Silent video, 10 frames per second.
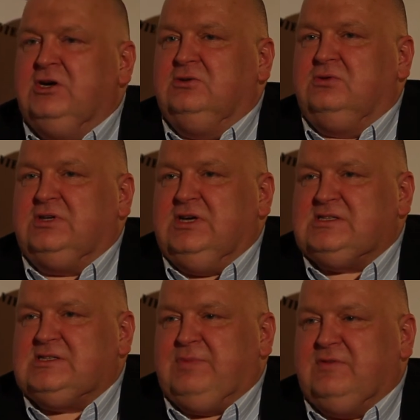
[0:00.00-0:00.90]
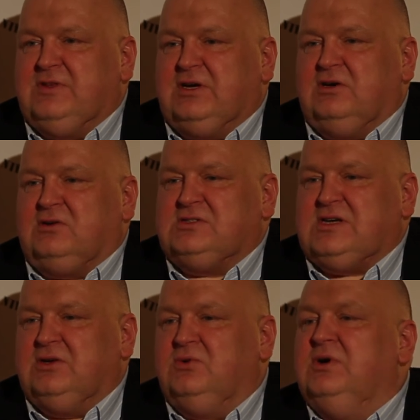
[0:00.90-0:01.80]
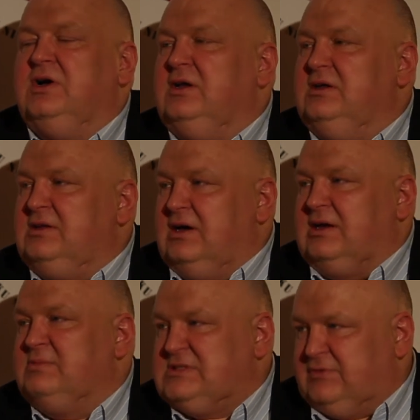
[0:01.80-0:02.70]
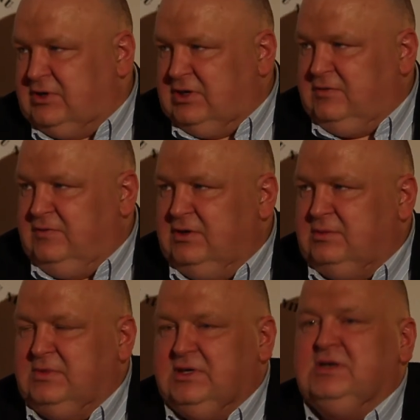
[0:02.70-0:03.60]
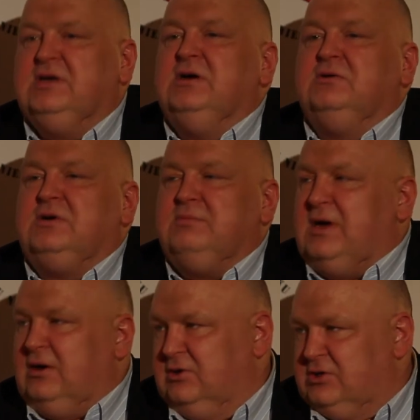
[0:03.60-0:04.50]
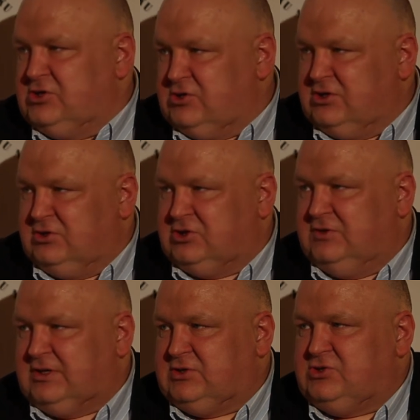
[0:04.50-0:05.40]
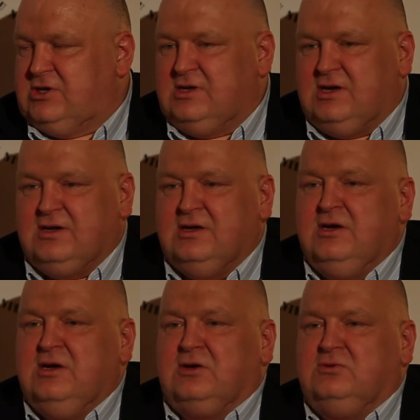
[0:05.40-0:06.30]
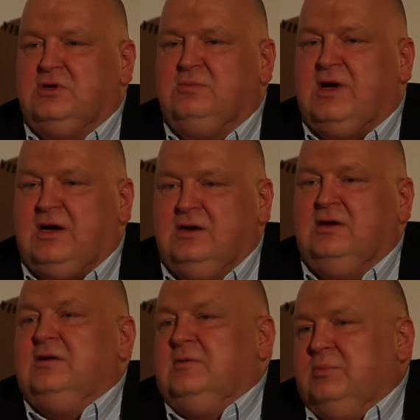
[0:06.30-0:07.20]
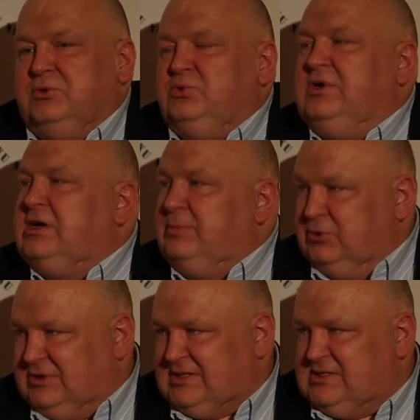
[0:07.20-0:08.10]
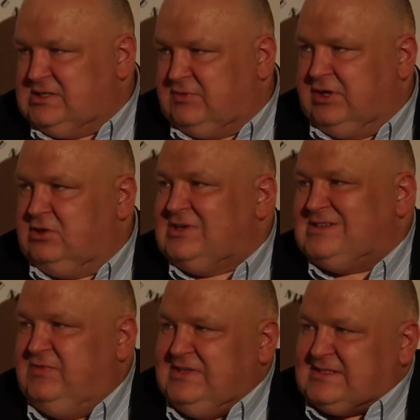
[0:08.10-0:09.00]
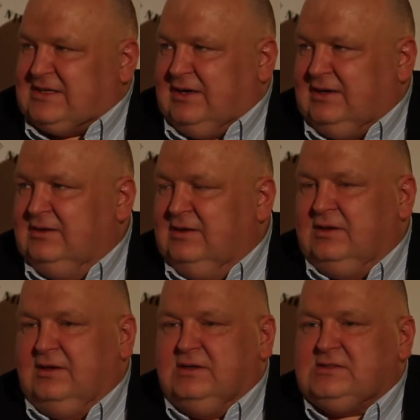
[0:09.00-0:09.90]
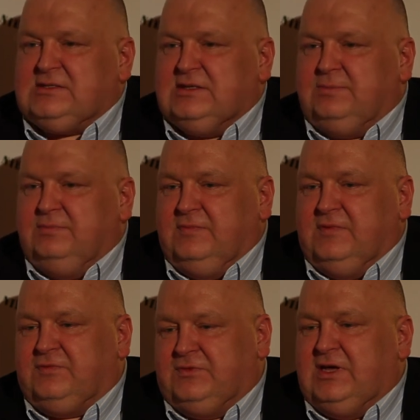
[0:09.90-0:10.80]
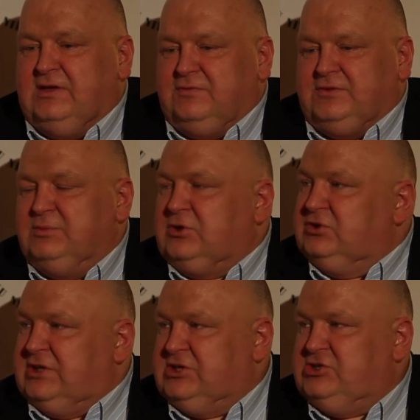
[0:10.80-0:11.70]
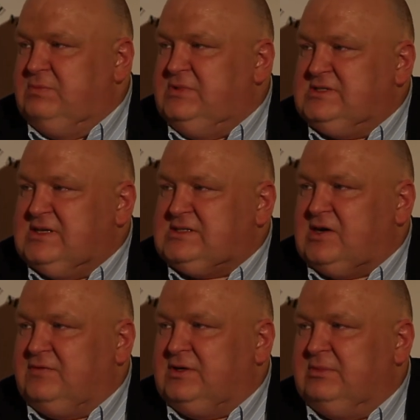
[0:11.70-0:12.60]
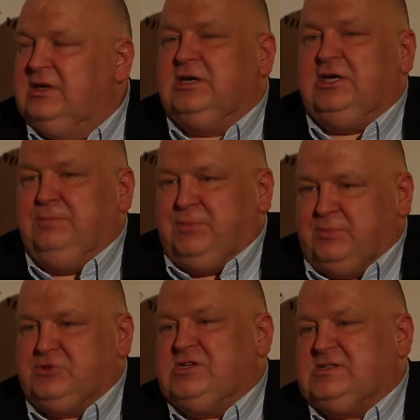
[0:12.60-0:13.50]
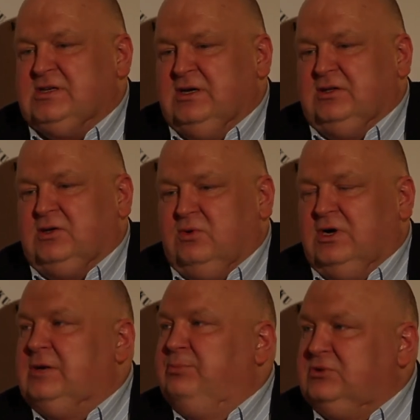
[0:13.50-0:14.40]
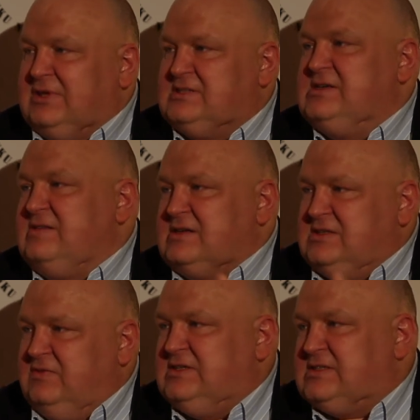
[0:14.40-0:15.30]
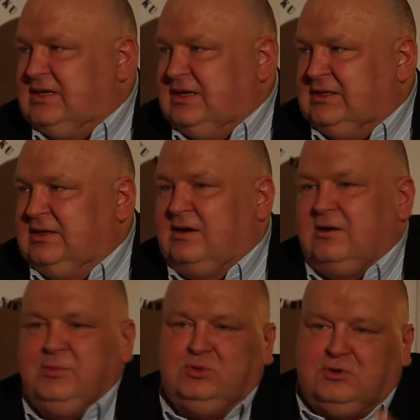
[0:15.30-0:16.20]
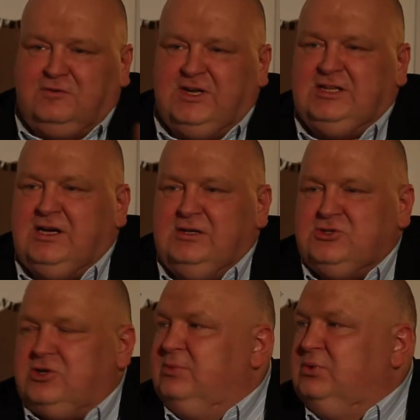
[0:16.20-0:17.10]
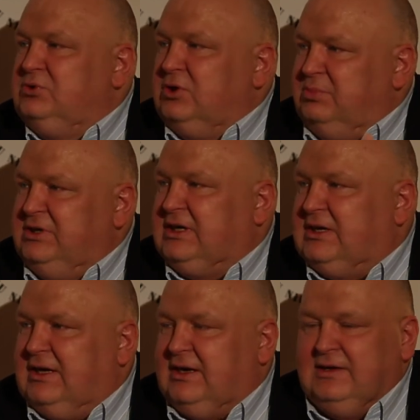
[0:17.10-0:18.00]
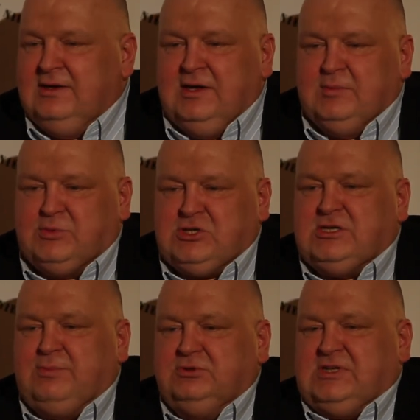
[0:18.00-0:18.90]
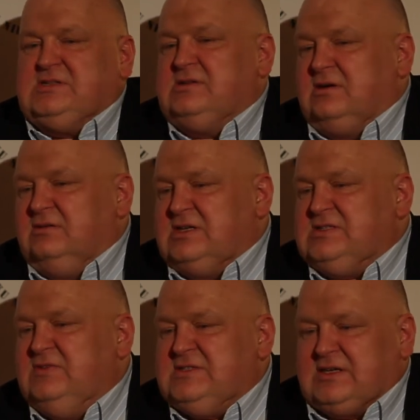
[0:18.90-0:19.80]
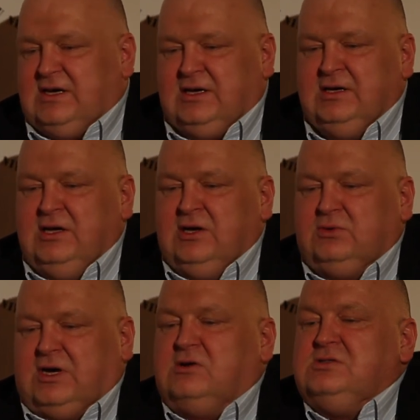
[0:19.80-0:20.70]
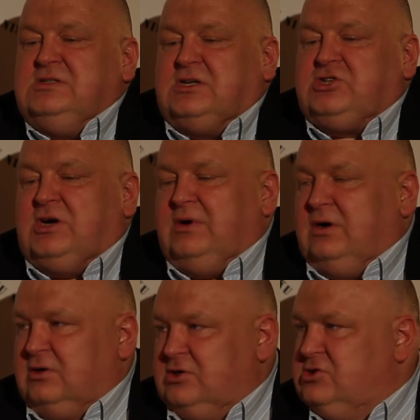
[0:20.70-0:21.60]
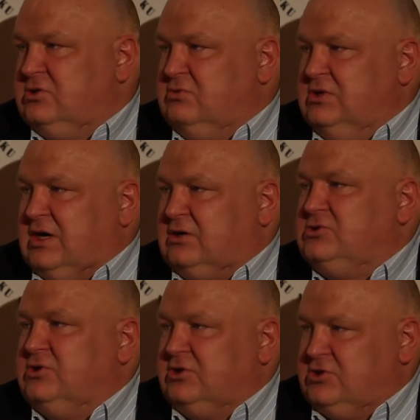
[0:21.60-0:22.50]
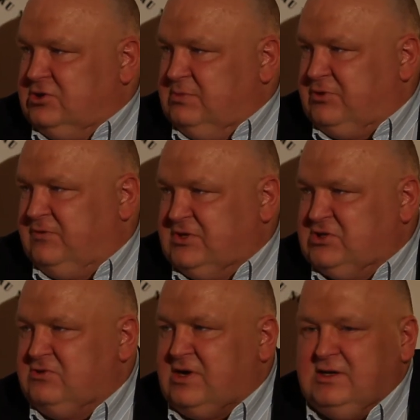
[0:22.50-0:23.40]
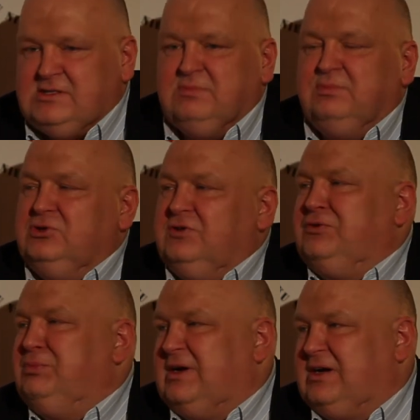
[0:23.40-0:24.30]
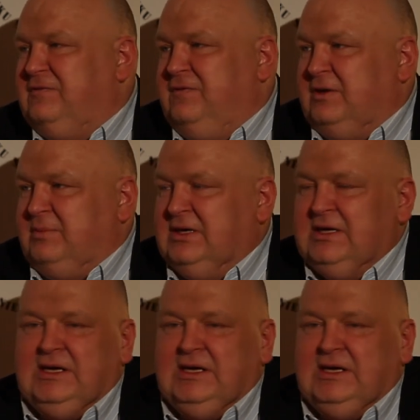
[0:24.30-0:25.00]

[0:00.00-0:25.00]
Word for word: który jest pewnego rodzaju liderem swojej firmy, który ma określone doświadczenie, który ma, buduje reputację swojego nazwiska e, z, w, tej, w tym kontekście biznesowym i poprzez tą reputację nazwiska, tak jak robił to Wedel czy robił to Blikle, poprzez reputację tego nazwiska, która oznaczała określoną jakość, określony profesjonalizm, budował markę firmy.